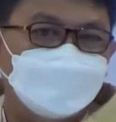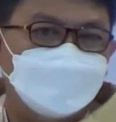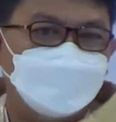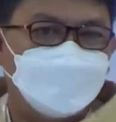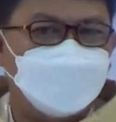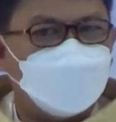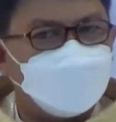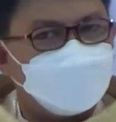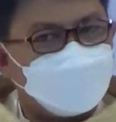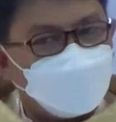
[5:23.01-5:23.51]

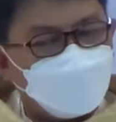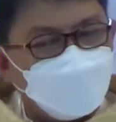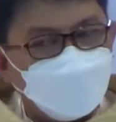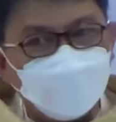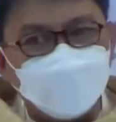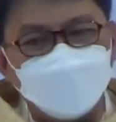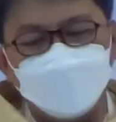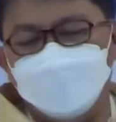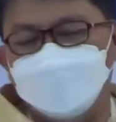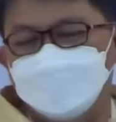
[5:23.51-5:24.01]
Dia
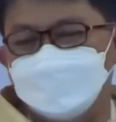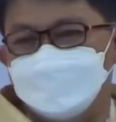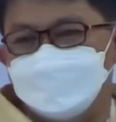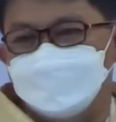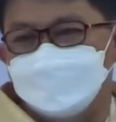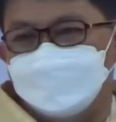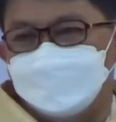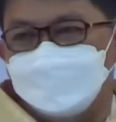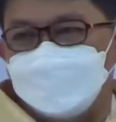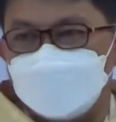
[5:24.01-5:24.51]
peduli
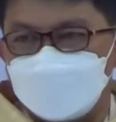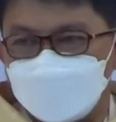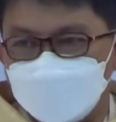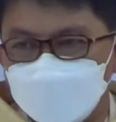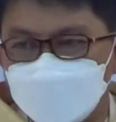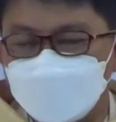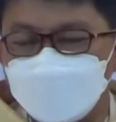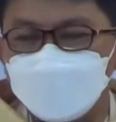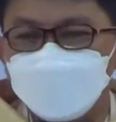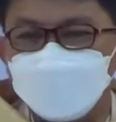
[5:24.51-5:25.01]
dia
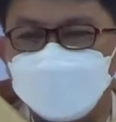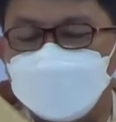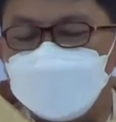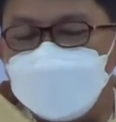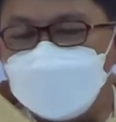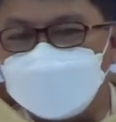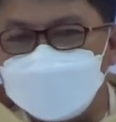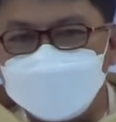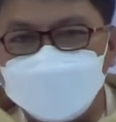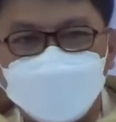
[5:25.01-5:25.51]
sungguh-sungguh
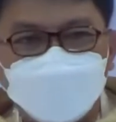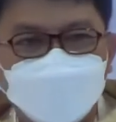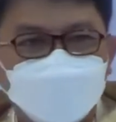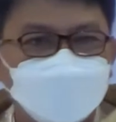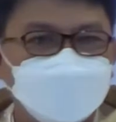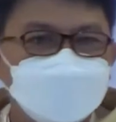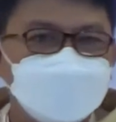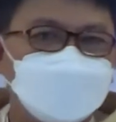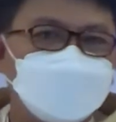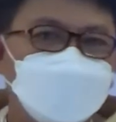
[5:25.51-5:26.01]
dan akhirnya dia
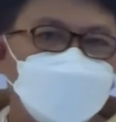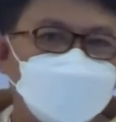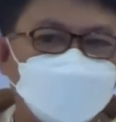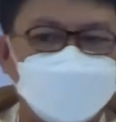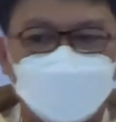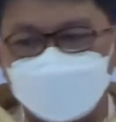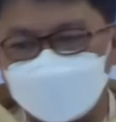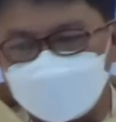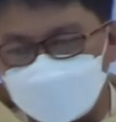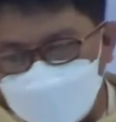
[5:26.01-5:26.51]
mencari
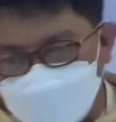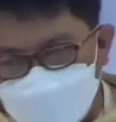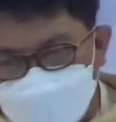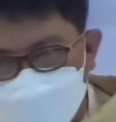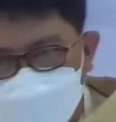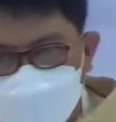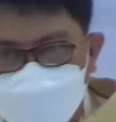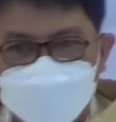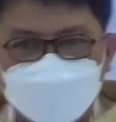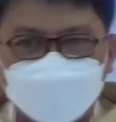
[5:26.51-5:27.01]
harus
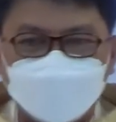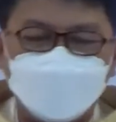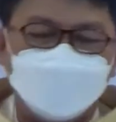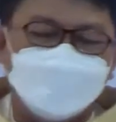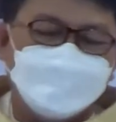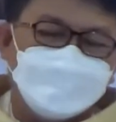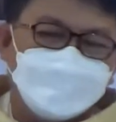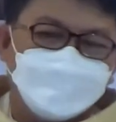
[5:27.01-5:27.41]
tiga hari